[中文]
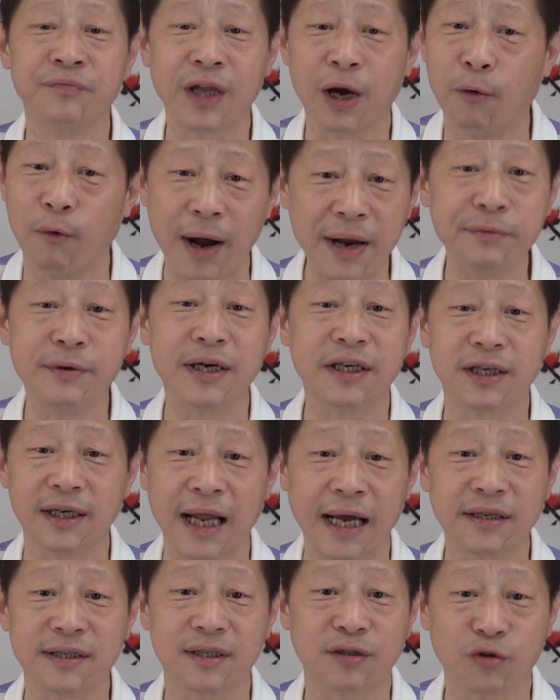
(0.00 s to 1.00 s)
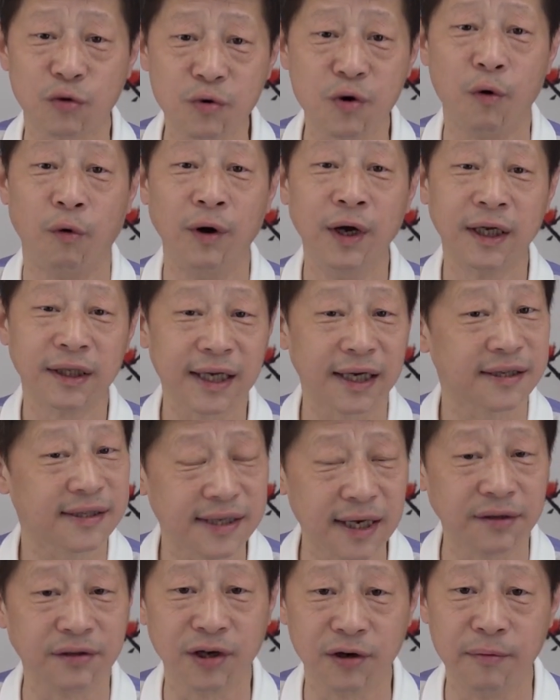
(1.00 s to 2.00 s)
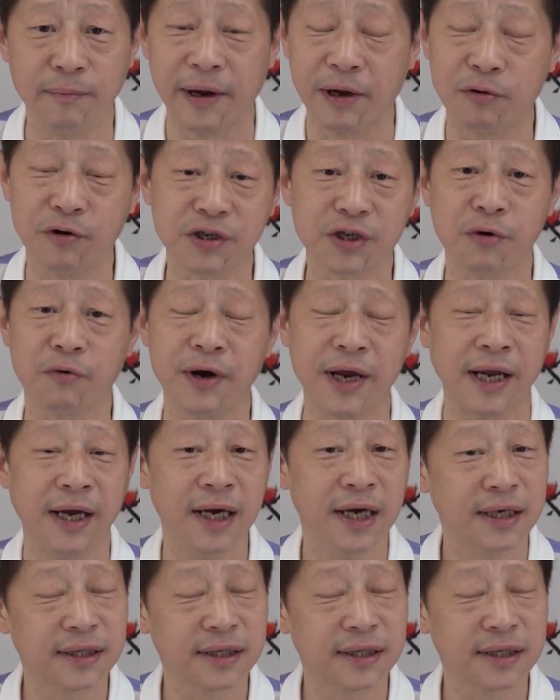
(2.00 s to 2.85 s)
它完全是来自中共，它渗透美国社会、